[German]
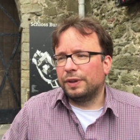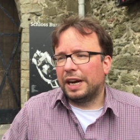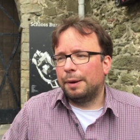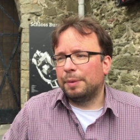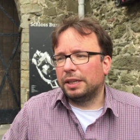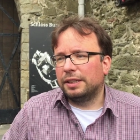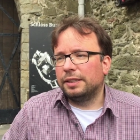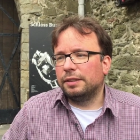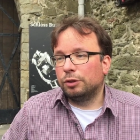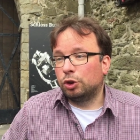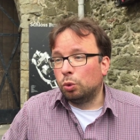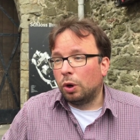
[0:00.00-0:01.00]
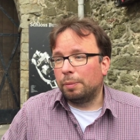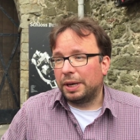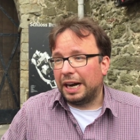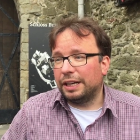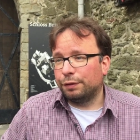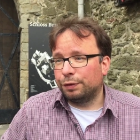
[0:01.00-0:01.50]
wir haben ja den Turm
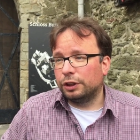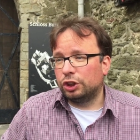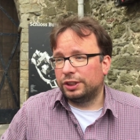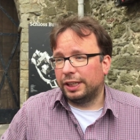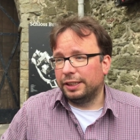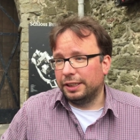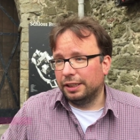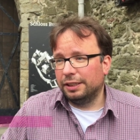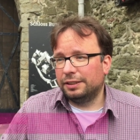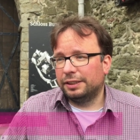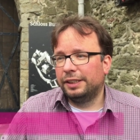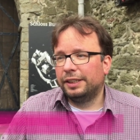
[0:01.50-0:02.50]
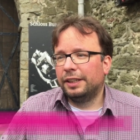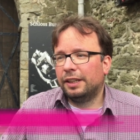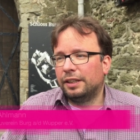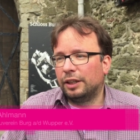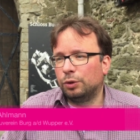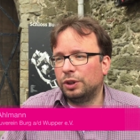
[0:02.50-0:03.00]
gerade frisch saniert,
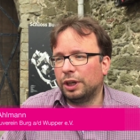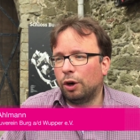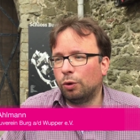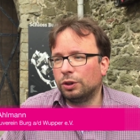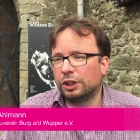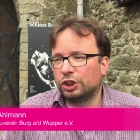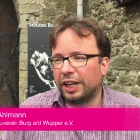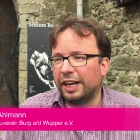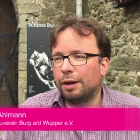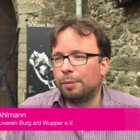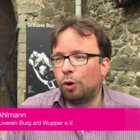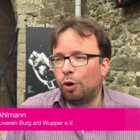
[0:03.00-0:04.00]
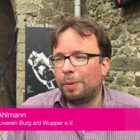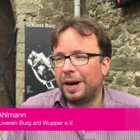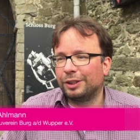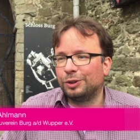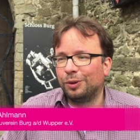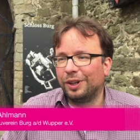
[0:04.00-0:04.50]
natürlich auch unter strenger
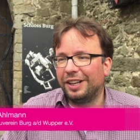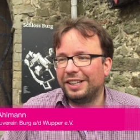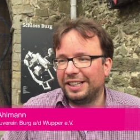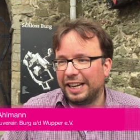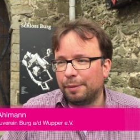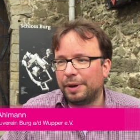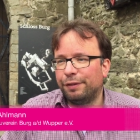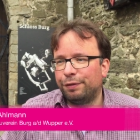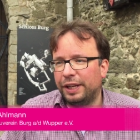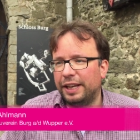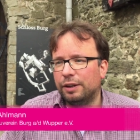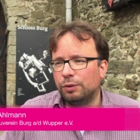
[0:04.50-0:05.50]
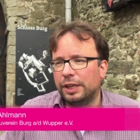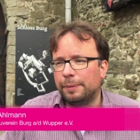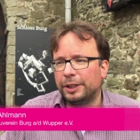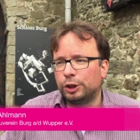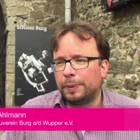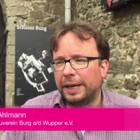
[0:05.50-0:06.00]
Beobachtung äh, der Denkmalpflege und
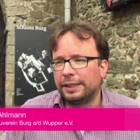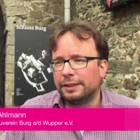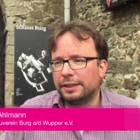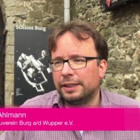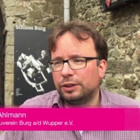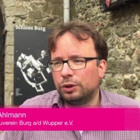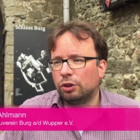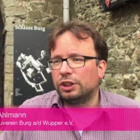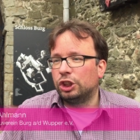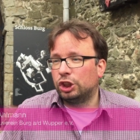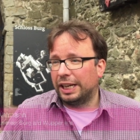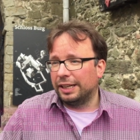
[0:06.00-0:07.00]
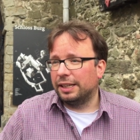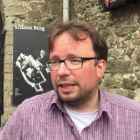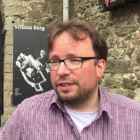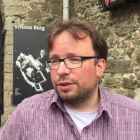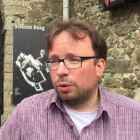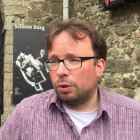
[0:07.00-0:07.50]
dementsprechend sind natürlich auch die
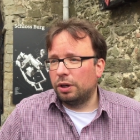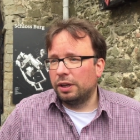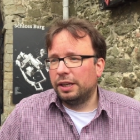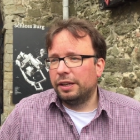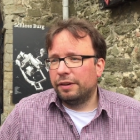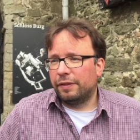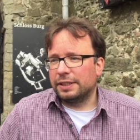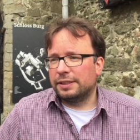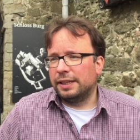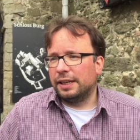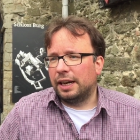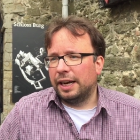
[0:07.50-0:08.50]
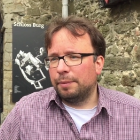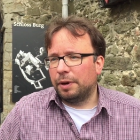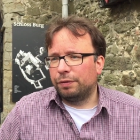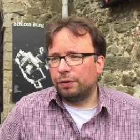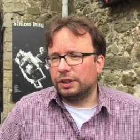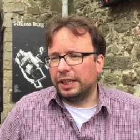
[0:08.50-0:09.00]
Standards hoch, was den Einbau
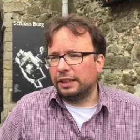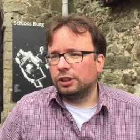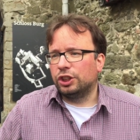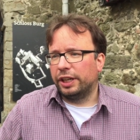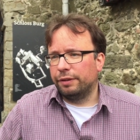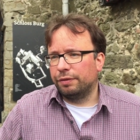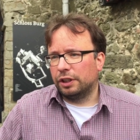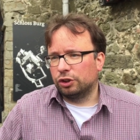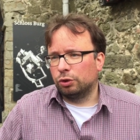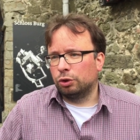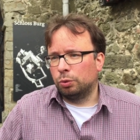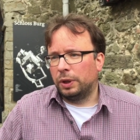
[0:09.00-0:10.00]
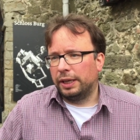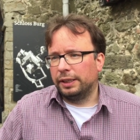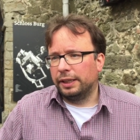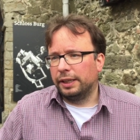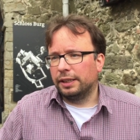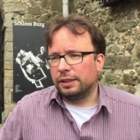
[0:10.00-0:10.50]
von technischer Infrastruktur
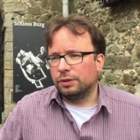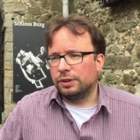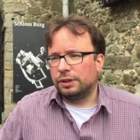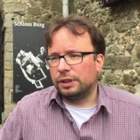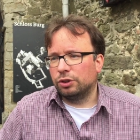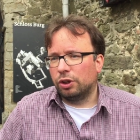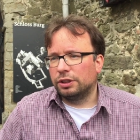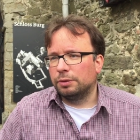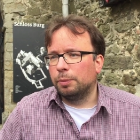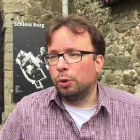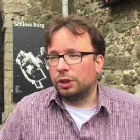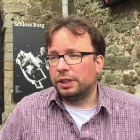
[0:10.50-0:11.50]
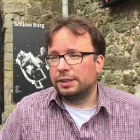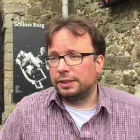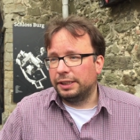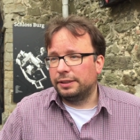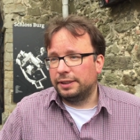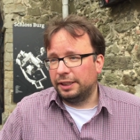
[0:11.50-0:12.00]
angeht. Also sie sollte möglichst
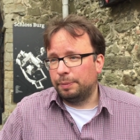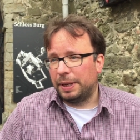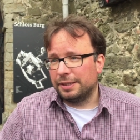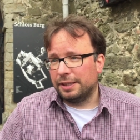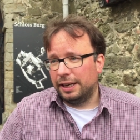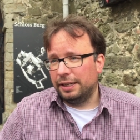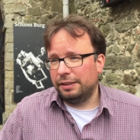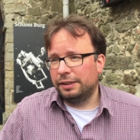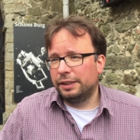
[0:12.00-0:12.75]
nicht sichtbar sein